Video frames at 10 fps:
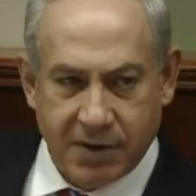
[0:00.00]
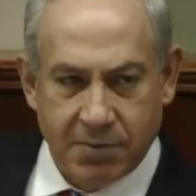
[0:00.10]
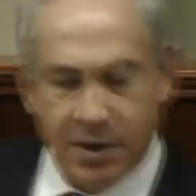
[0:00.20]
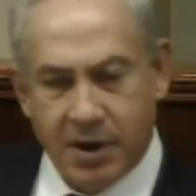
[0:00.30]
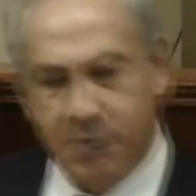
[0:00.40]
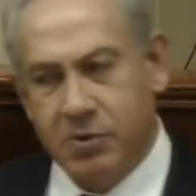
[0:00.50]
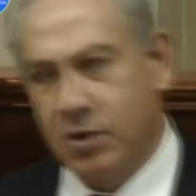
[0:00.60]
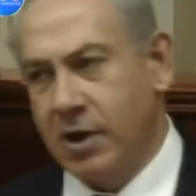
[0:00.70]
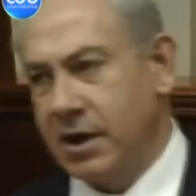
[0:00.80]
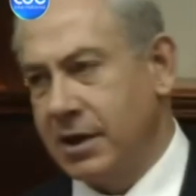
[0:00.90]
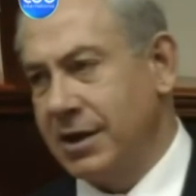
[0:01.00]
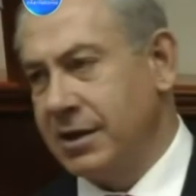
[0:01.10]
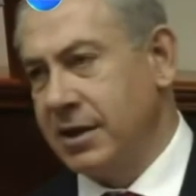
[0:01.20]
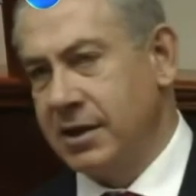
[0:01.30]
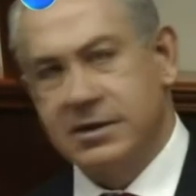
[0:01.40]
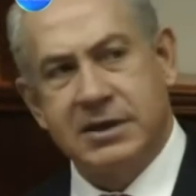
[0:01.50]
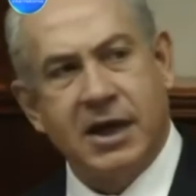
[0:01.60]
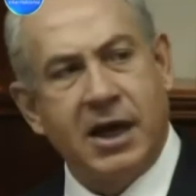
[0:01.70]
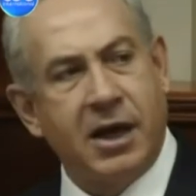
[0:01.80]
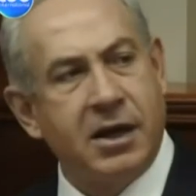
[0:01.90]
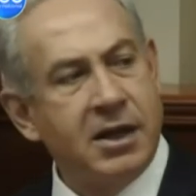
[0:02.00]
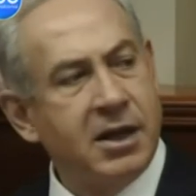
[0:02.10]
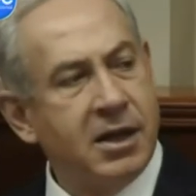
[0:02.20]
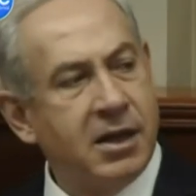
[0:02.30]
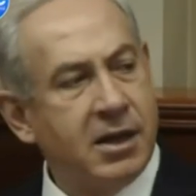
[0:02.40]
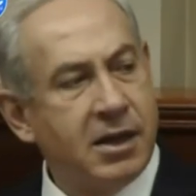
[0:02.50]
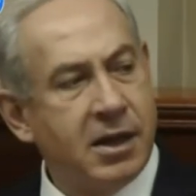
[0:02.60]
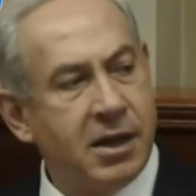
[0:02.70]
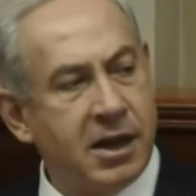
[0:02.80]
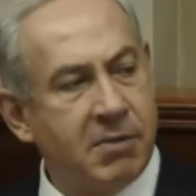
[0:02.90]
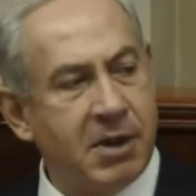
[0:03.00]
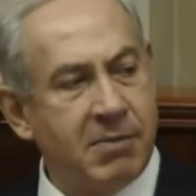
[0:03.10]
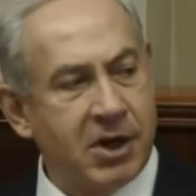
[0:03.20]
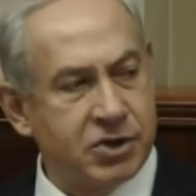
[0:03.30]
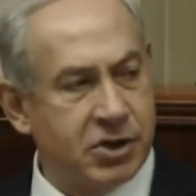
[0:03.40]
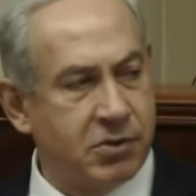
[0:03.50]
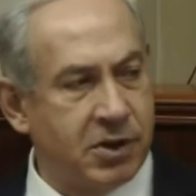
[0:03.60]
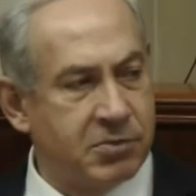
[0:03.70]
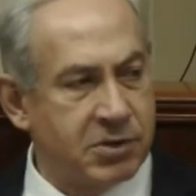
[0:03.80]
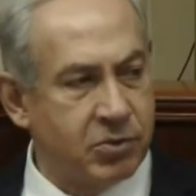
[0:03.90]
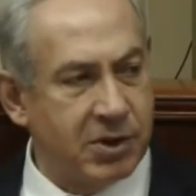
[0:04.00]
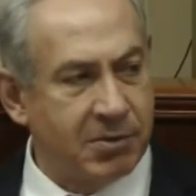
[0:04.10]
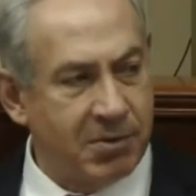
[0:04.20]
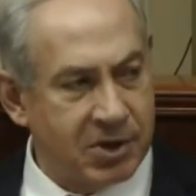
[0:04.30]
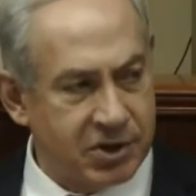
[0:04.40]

ادعاه من تهديد على الحدود المصرية وواصل التحذير من